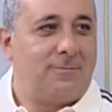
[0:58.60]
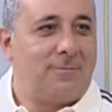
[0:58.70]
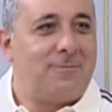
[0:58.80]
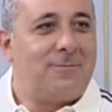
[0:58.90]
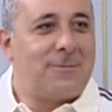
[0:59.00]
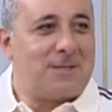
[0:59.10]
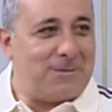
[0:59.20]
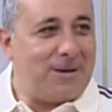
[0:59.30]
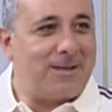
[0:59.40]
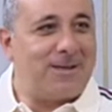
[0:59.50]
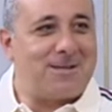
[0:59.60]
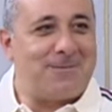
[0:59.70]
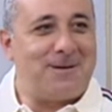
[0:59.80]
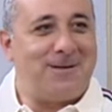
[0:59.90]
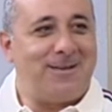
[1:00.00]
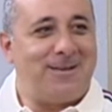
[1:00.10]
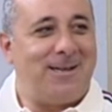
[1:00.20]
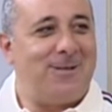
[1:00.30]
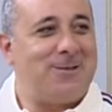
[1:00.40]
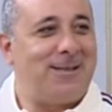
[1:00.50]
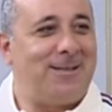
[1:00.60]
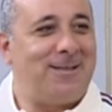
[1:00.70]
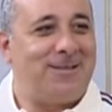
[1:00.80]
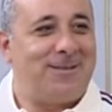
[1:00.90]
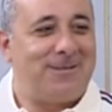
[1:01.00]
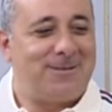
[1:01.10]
دكتور صباح صباح يسعد صباحك دكتور أهلا